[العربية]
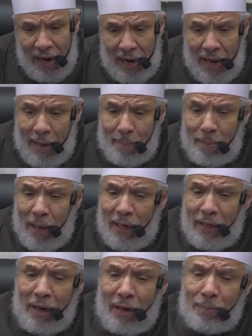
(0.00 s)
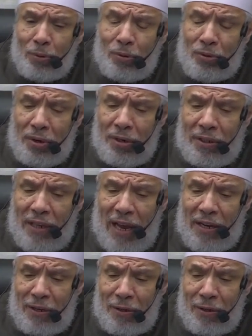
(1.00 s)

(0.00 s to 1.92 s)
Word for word: لا ينبغي للمقترض أن